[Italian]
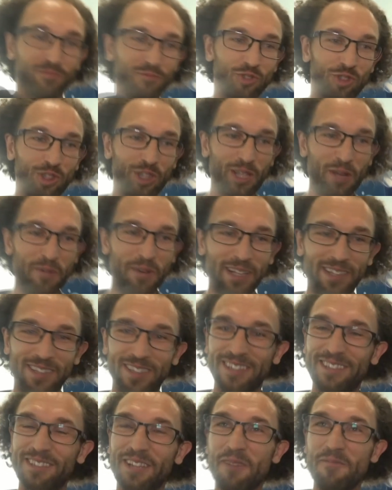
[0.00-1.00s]

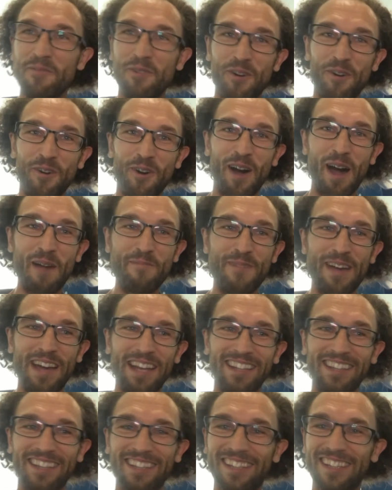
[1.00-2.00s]
Certamente, siamo
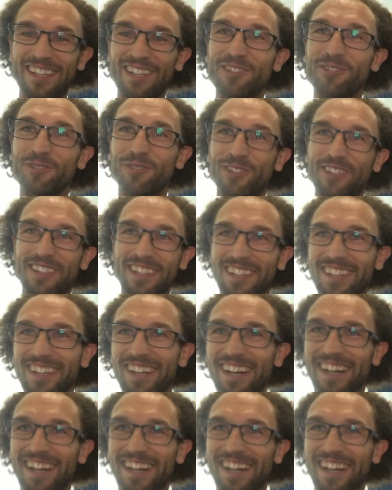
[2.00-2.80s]
aperti a tutti.